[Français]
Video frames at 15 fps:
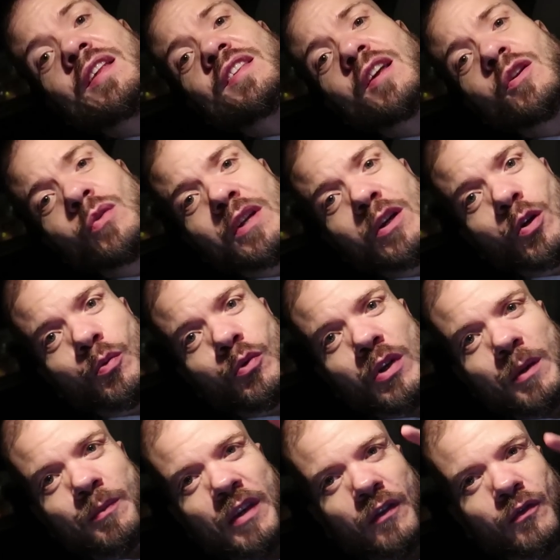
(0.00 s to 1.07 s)
Salut les globules
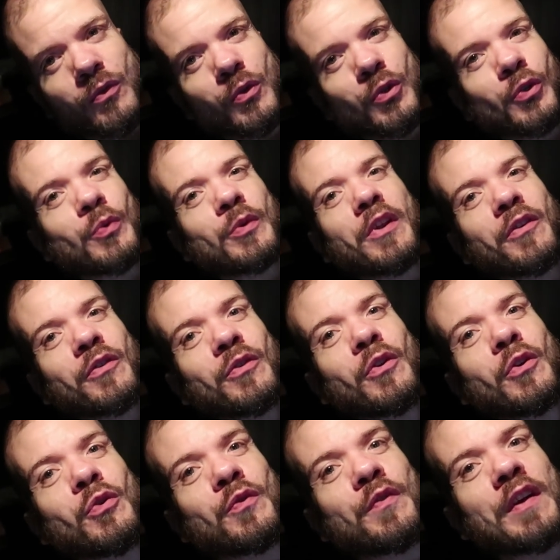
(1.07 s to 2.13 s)
et bienvenue aujourd'hui dans
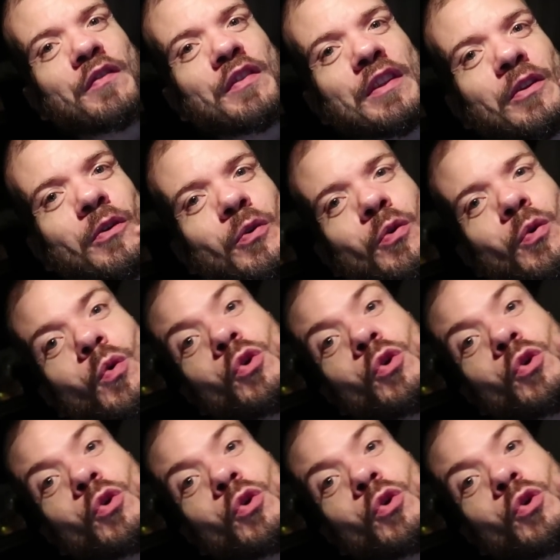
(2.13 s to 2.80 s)
une nouvelle vidéo.